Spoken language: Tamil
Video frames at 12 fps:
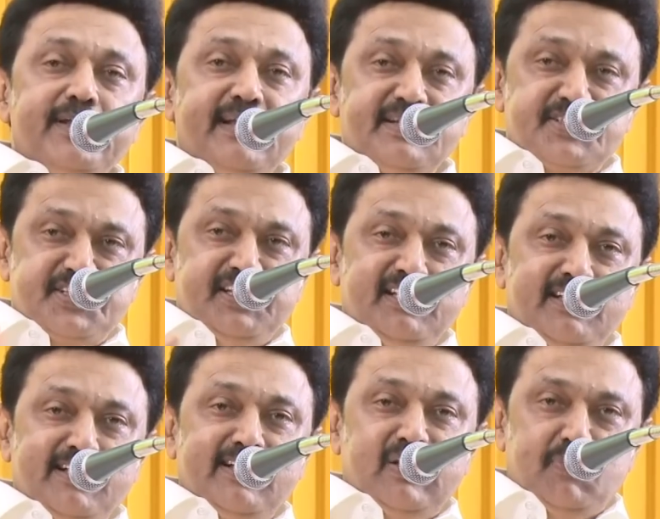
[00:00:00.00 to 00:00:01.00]
டுவெண்ட்டி நைன்
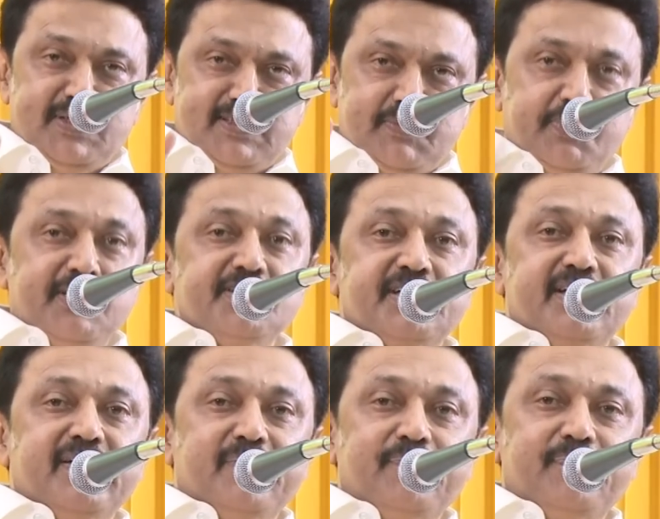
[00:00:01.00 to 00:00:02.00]
சி என்கிற பஸ்ஸை
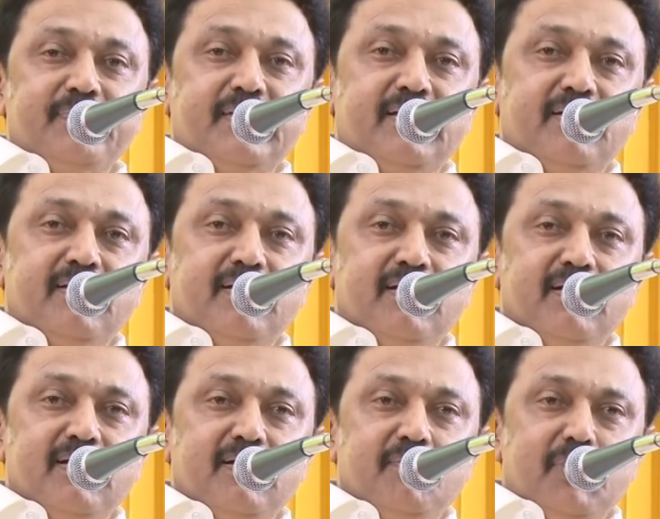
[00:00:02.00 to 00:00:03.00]
பிடிச்சி
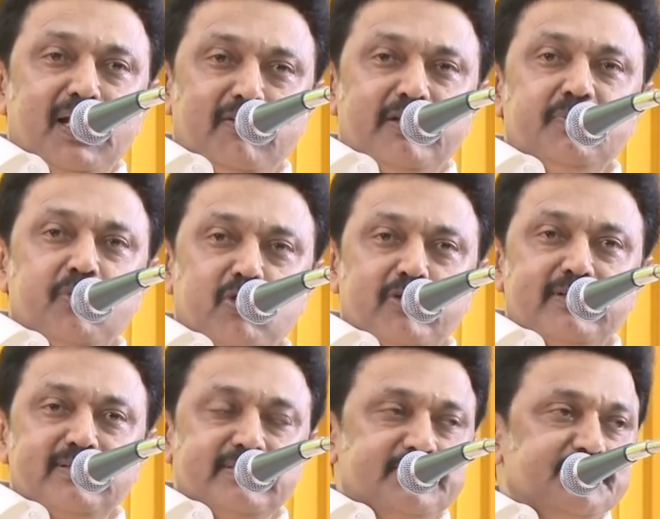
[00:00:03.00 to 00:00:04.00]
பல்லவன்
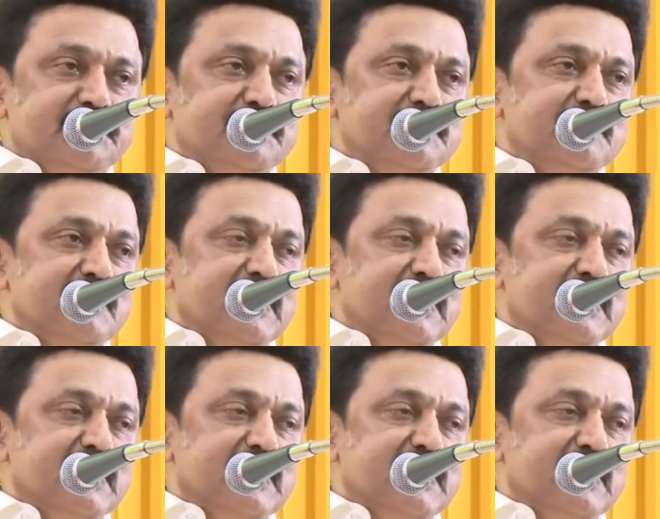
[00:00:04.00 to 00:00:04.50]
போக்குவரத்து